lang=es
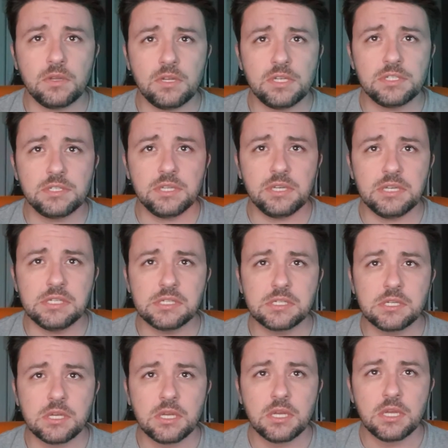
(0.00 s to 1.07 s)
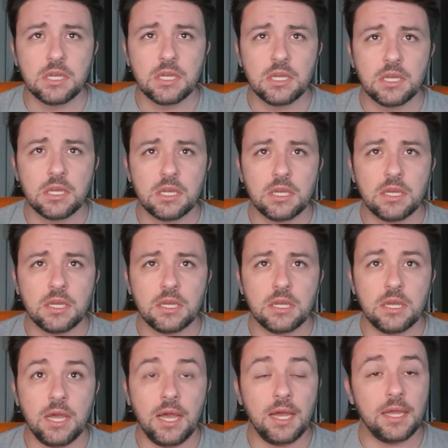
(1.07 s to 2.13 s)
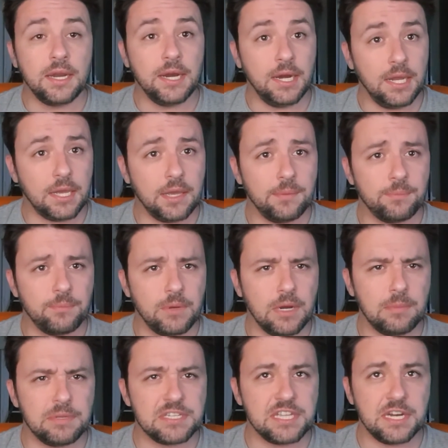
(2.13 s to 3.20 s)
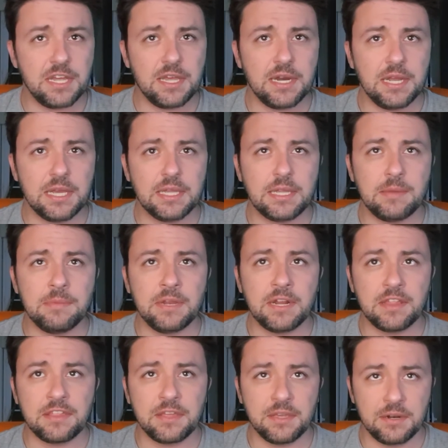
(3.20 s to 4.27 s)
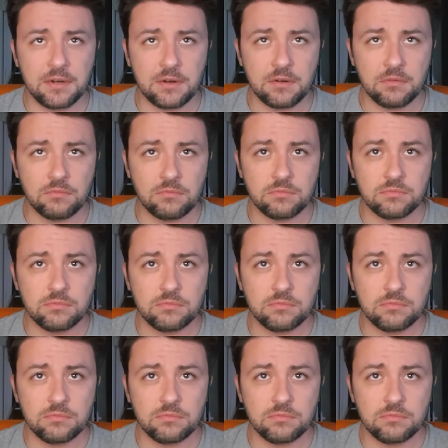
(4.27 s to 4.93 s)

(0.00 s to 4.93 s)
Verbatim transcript: Este es Ah, en el Eque. En la piscina del Eque también hacen